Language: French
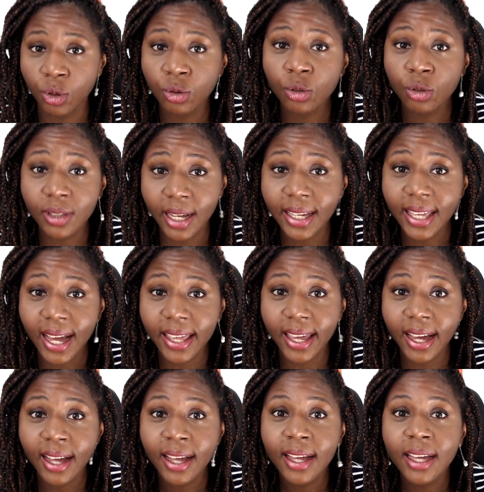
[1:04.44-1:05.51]
de ta carrière
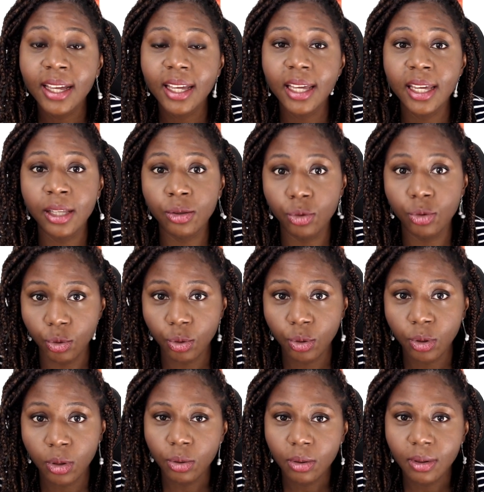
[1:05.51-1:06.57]
et 2
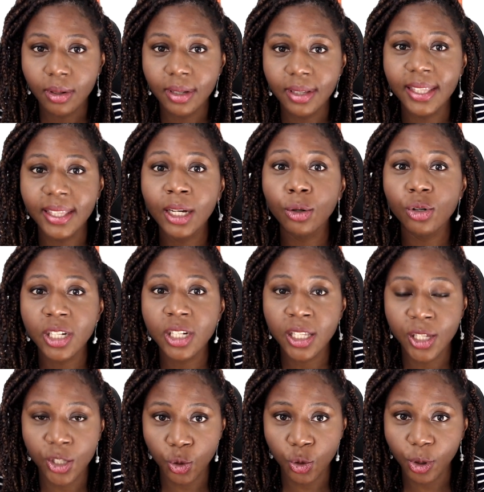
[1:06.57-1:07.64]
décrocher
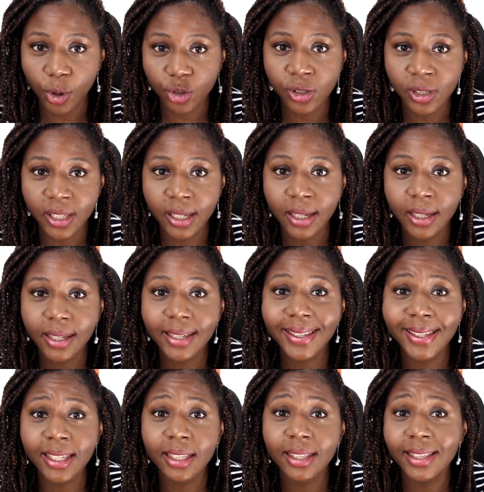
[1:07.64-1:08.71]
des opportunités
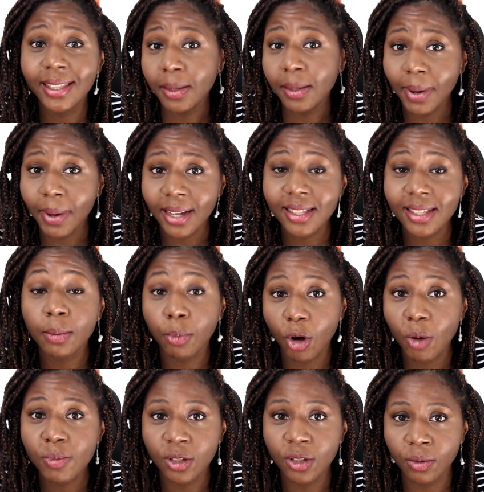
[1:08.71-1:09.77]
qui dépassent tes
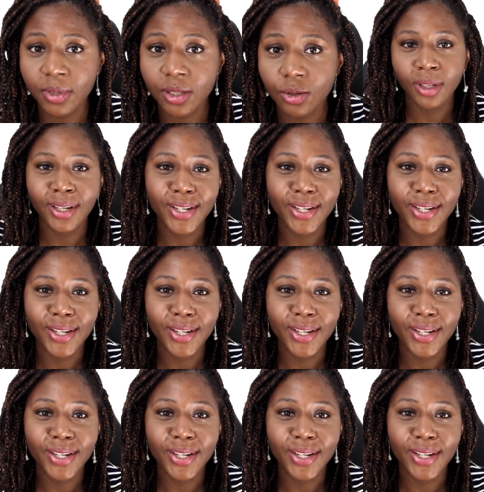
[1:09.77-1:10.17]
propres ambitions.